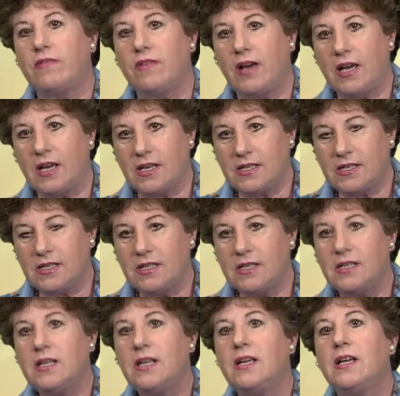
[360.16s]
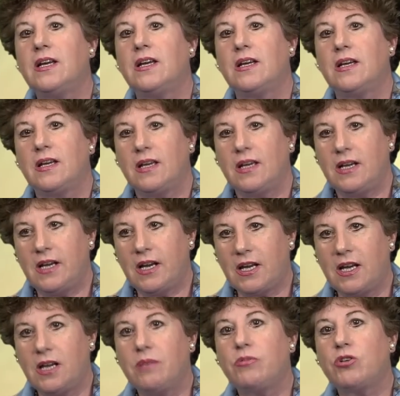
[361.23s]
Weisen
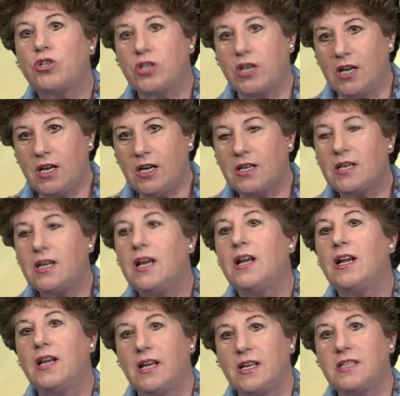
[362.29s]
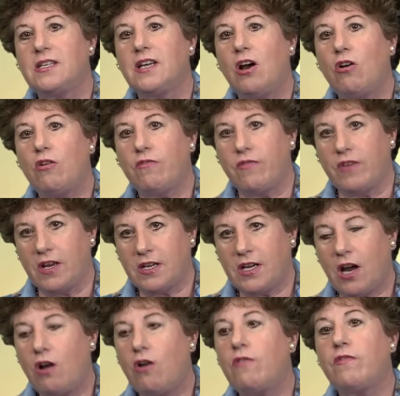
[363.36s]
Energien besteht, legt sie auch Wert
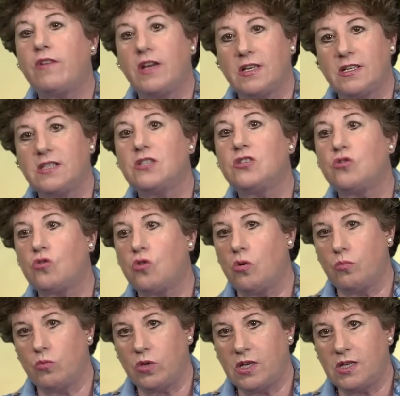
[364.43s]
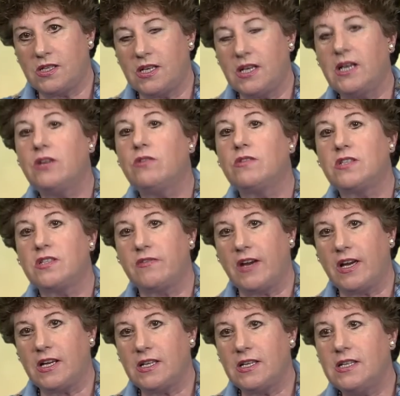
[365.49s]
darauf, erstens zu kommunizieren und
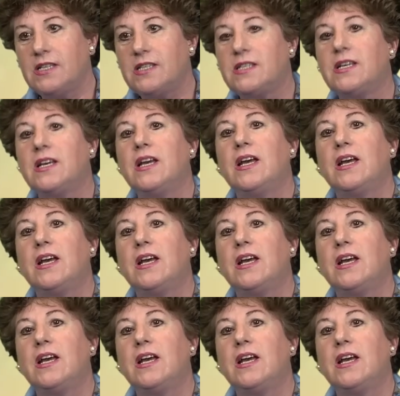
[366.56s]
zweitens,